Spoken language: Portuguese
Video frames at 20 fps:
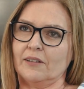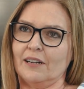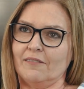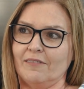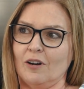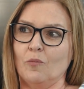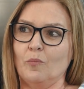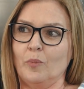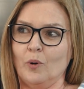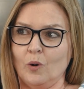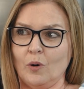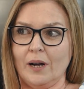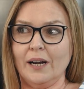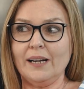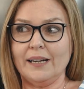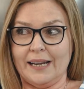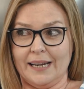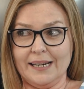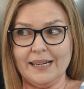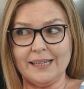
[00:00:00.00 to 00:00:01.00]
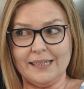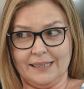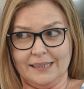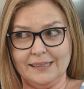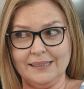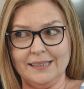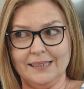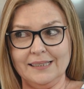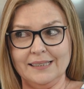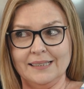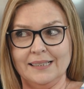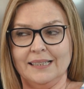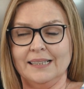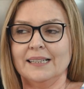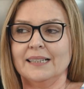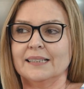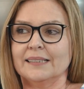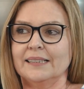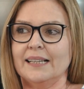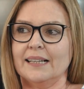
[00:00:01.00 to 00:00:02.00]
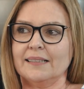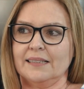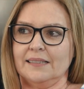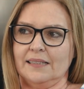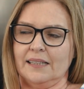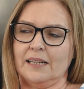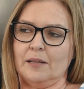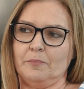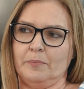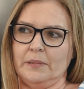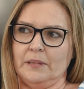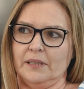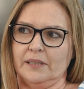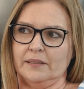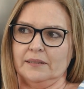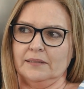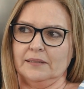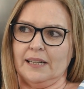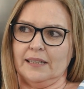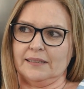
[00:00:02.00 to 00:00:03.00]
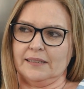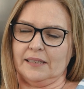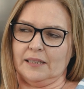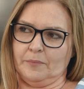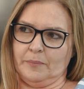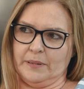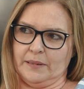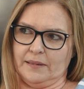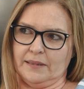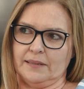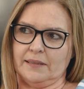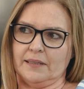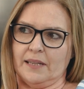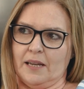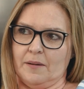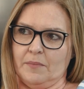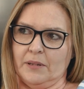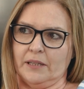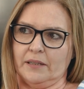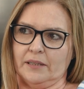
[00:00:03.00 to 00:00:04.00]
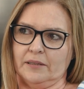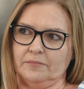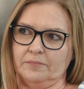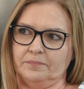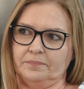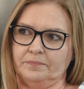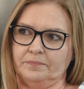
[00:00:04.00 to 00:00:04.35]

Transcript: ela vai um pouco além ainda dessa terapia, da terapia sistêmica.